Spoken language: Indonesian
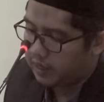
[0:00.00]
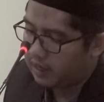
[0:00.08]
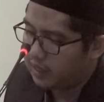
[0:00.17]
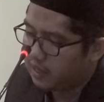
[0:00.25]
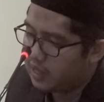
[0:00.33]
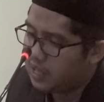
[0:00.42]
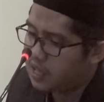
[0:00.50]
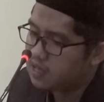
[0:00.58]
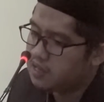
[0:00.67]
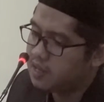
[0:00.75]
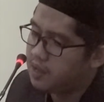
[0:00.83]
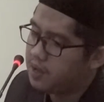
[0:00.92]

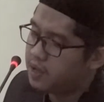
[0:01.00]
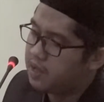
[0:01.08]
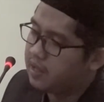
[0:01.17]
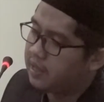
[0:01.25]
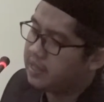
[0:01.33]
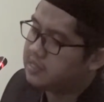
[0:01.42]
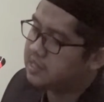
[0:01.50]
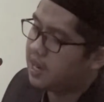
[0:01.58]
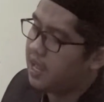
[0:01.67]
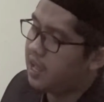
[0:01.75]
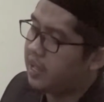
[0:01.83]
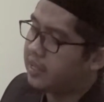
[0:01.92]
ini
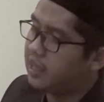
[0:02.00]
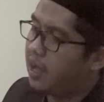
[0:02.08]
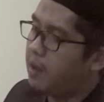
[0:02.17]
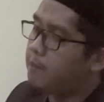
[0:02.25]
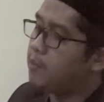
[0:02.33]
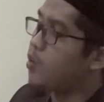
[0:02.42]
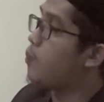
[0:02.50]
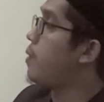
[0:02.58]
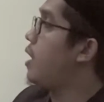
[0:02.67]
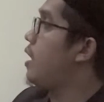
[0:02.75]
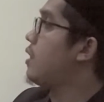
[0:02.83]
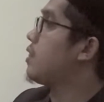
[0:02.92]
hijrah yang
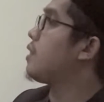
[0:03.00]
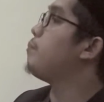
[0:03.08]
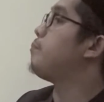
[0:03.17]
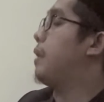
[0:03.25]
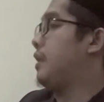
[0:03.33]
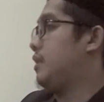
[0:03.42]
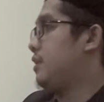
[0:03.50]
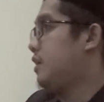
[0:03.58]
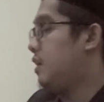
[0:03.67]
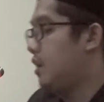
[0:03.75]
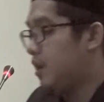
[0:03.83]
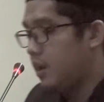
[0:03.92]
berupa tempat
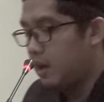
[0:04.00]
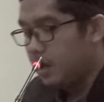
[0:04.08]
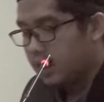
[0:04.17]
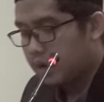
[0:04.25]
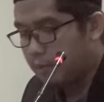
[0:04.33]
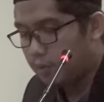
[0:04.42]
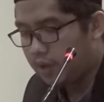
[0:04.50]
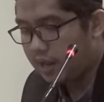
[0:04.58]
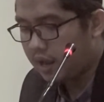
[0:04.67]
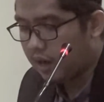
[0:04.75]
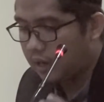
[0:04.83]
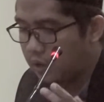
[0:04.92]
kemudian
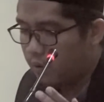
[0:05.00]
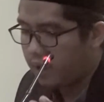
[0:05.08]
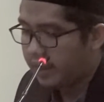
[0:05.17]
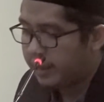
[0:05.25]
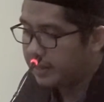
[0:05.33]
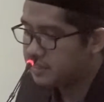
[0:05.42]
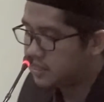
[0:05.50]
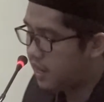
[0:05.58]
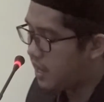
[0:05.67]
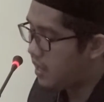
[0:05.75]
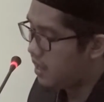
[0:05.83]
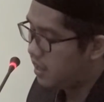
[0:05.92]
yang kedua
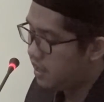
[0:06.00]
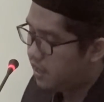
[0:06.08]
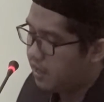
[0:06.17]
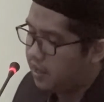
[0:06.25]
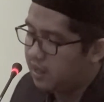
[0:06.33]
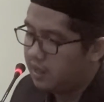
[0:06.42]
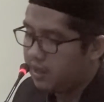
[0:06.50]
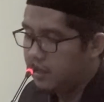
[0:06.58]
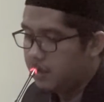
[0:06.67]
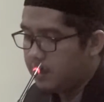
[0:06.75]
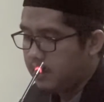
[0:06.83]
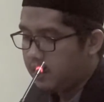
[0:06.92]
hijrah
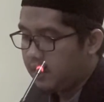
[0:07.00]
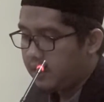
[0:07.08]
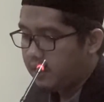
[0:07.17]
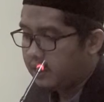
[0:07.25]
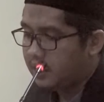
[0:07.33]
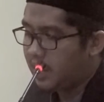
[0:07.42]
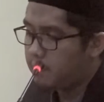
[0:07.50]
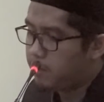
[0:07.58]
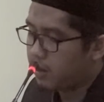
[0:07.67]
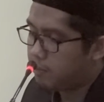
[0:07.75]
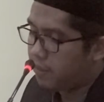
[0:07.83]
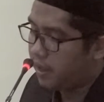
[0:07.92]
yang
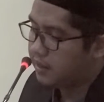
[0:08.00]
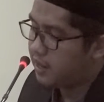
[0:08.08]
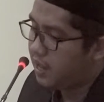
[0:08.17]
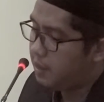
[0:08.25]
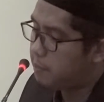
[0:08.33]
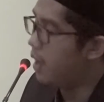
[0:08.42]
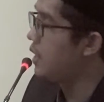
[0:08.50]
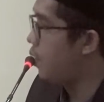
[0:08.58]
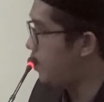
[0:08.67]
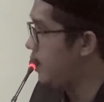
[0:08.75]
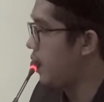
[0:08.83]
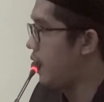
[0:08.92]
bermakna
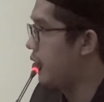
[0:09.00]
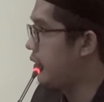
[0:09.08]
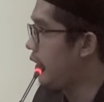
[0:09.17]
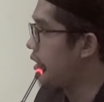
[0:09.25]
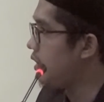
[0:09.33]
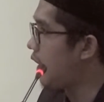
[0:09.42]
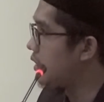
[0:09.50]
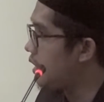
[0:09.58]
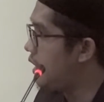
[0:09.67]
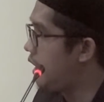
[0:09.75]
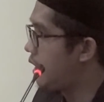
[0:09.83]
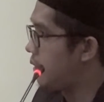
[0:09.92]
maknawiyah yang tidak
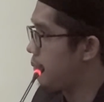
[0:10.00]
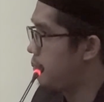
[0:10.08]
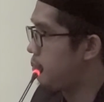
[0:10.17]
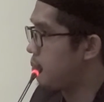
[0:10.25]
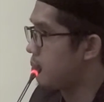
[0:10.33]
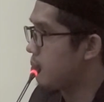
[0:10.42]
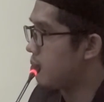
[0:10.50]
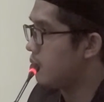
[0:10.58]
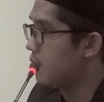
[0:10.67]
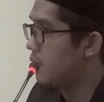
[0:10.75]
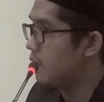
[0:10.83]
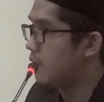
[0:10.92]
terlihat
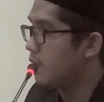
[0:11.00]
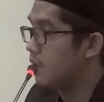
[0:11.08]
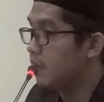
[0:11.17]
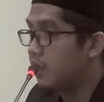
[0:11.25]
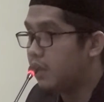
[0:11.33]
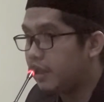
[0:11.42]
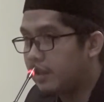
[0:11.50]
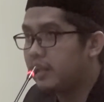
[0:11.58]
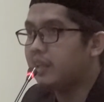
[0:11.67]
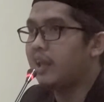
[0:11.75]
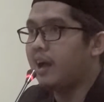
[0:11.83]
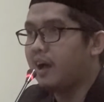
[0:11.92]

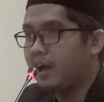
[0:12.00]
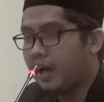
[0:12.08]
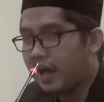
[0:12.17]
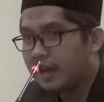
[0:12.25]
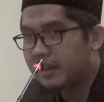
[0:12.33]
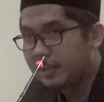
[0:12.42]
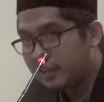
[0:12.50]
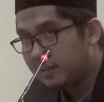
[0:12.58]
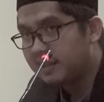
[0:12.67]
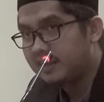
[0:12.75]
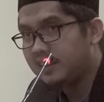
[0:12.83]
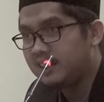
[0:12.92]
ini yang hari
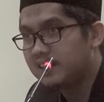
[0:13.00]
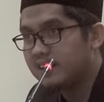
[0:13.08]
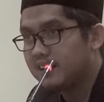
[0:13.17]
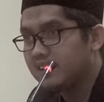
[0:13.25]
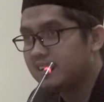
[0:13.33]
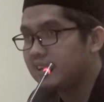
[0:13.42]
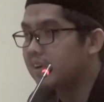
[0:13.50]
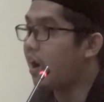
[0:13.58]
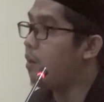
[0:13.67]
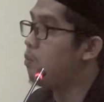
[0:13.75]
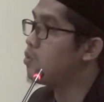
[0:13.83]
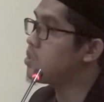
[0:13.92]
ini
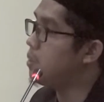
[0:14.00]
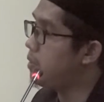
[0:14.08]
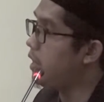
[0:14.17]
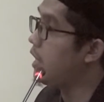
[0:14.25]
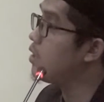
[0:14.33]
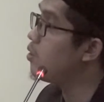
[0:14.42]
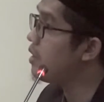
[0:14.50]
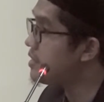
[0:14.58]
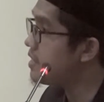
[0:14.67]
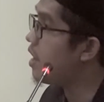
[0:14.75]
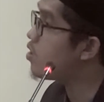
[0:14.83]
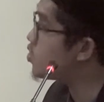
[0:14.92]
kaum muslimin
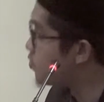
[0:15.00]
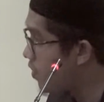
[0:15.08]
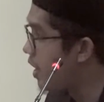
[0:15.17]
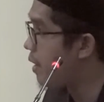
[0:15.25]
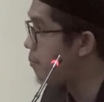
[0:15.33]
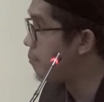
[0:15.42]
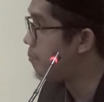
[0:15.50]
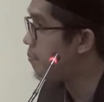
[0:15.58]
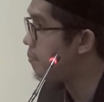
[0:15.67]
Indonesia harus paham